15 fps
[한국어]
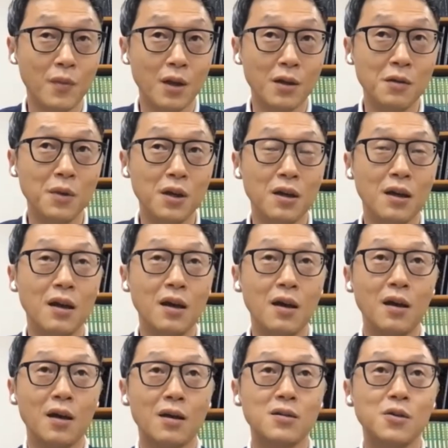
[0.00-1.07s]
이미
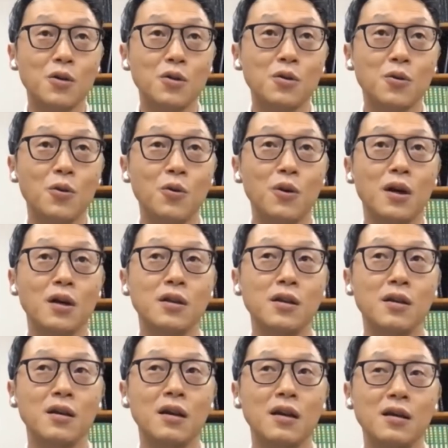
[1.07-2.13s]
그런
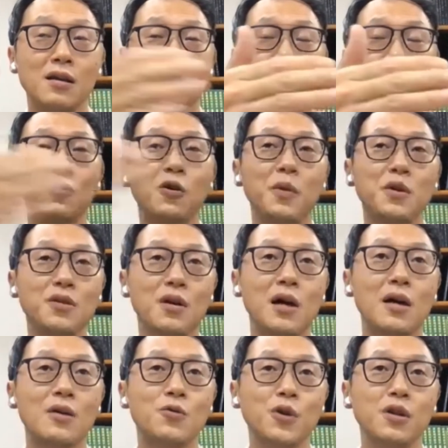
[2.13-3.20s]
공간이 기업에서
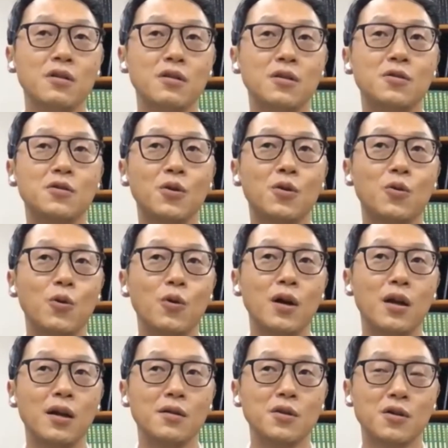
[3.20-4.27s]
갖고 있는 특정
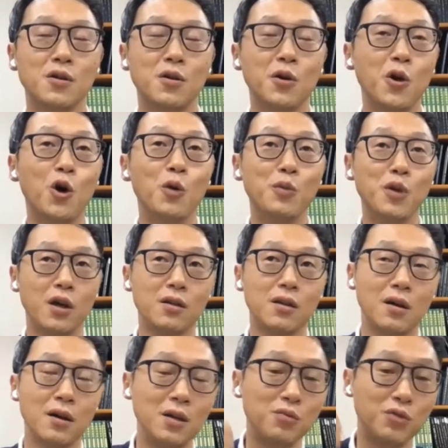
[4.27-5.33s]
공간에서 그런 경험을
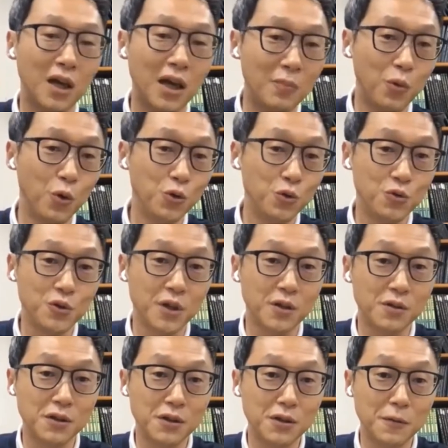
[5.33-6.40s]
갖다가 일부 다 보여줄 수
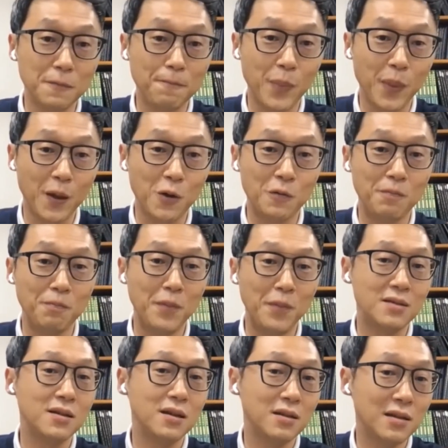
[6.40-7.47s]
있거든요. 그럼
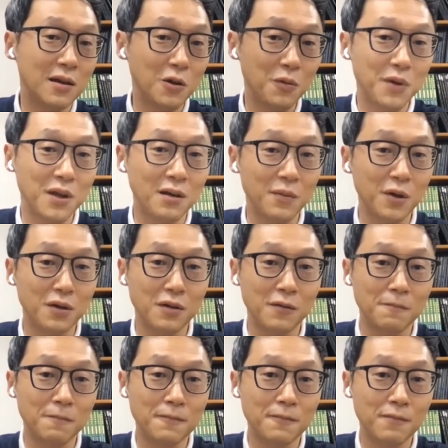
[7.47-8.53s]
메세
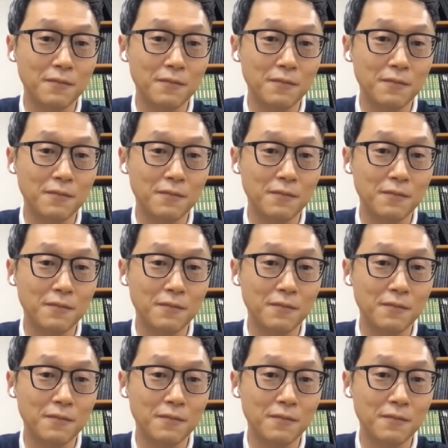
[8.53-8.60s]
산업이라면은